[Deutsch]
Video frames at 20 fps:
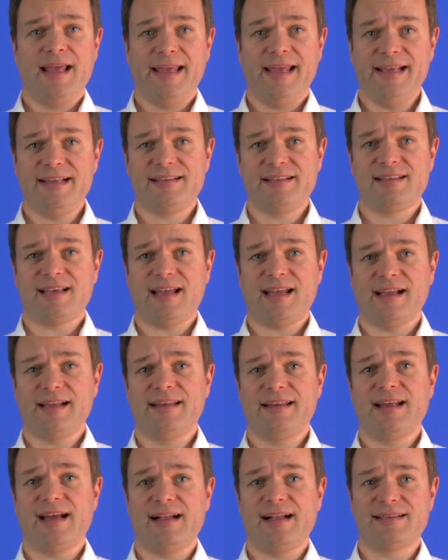Ich zeige
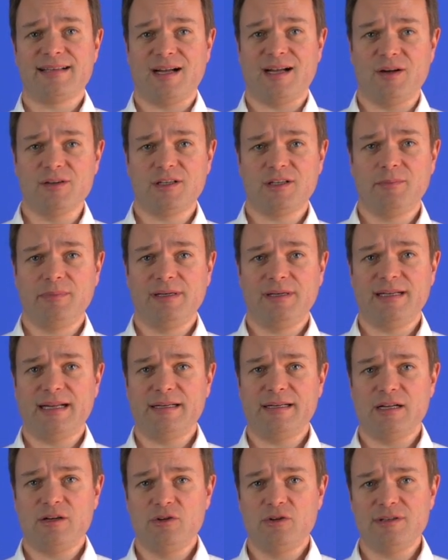dir als ausgebildeter
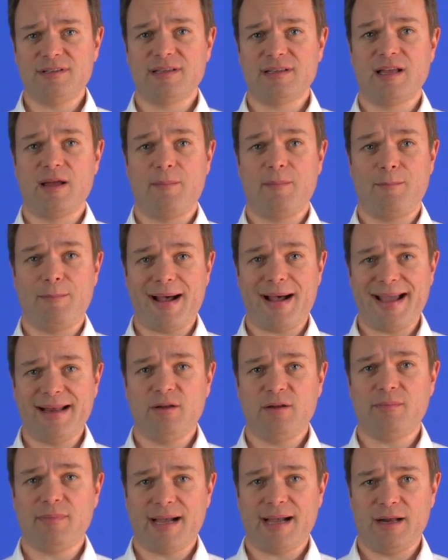Analyst
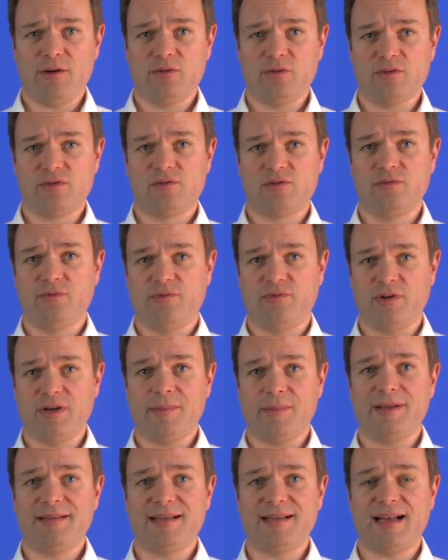meine Meinung zu
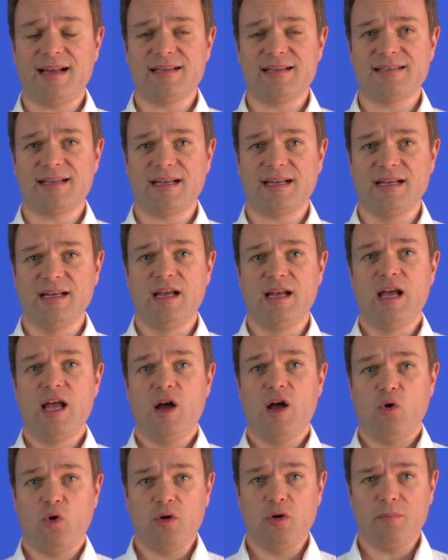fundamentaler Sache
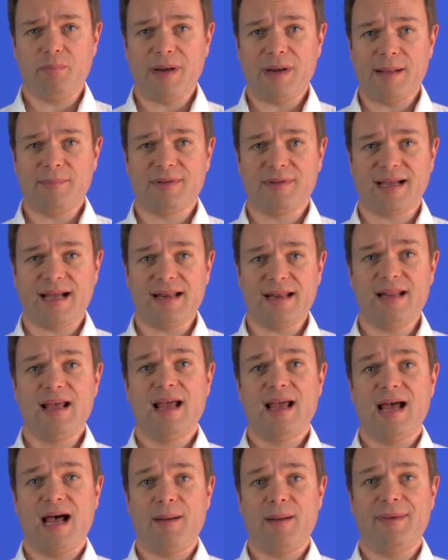und bleib dran.
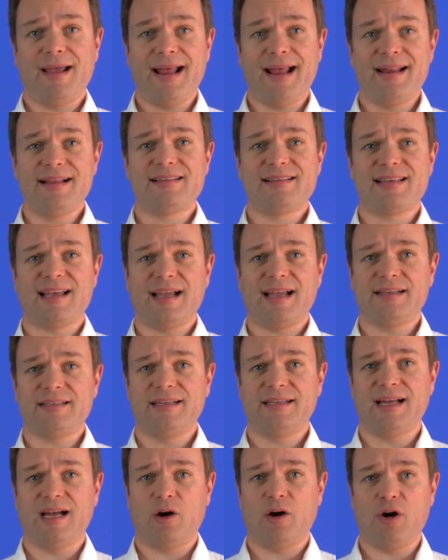Am Ende zeige ich
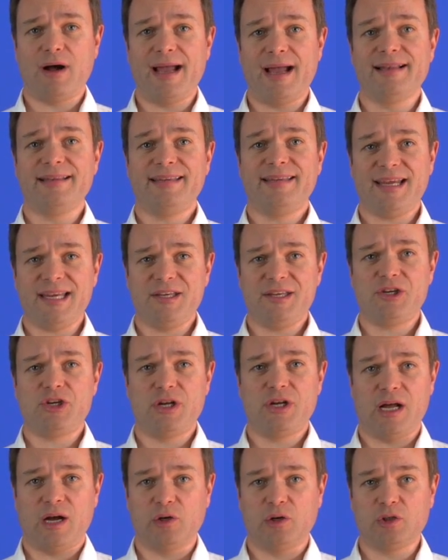dir auch einen
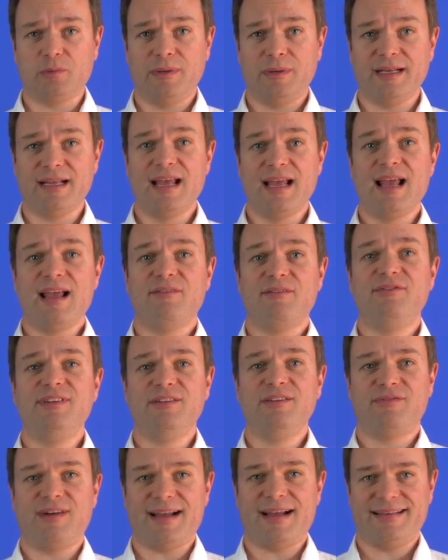technischen Ausblick,
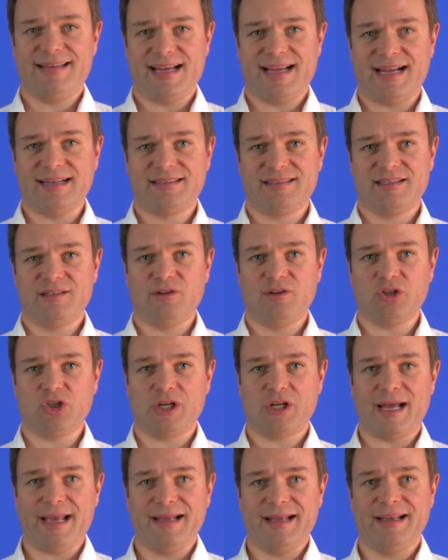wie weit die Aktie noch
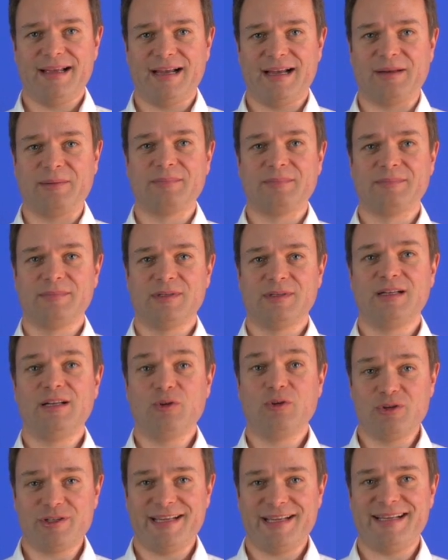steigen kann.
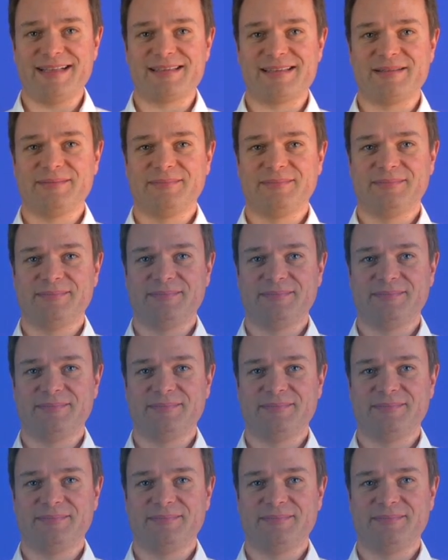Los geht's!